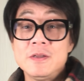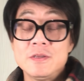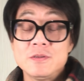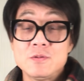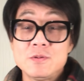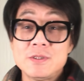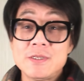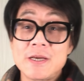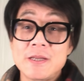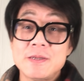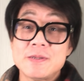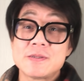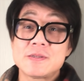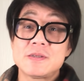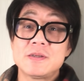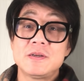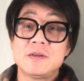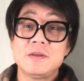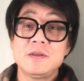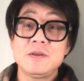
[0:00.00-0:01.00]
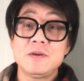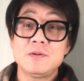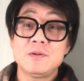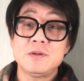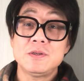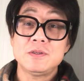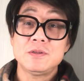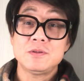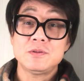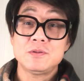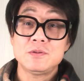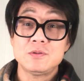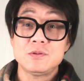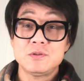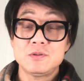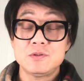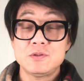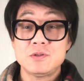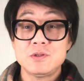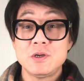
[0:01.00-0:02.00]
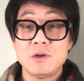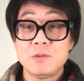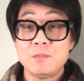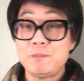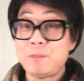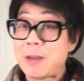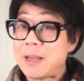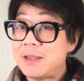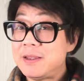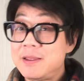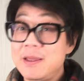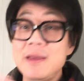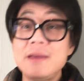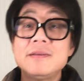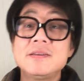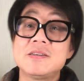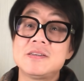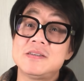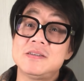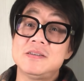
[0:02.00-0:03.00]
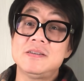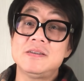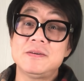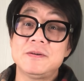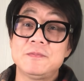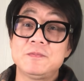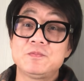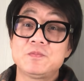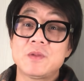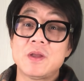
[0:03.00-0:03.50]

就是家里死了人以后，就就就是要摆宴席。